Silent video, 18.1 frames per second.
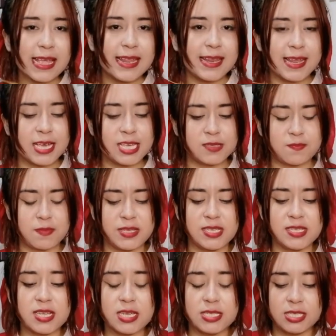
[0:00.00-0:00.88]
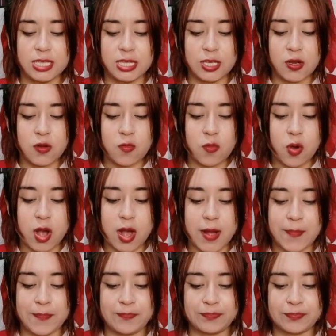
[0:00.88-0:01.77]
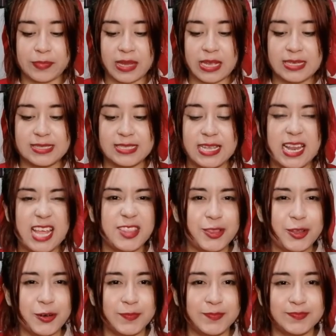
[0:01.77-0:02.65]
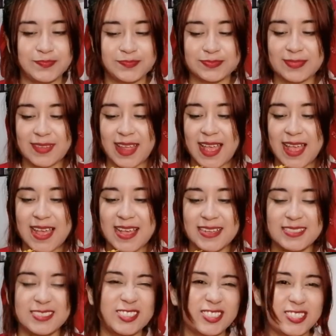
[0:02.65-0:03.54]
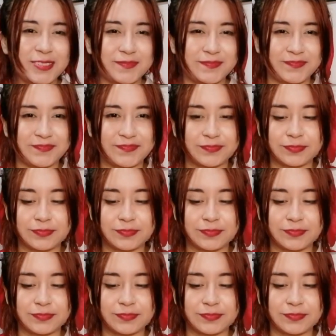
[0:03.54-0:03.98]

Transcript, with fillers: Las especies se le sienten como a cilantro. No sé.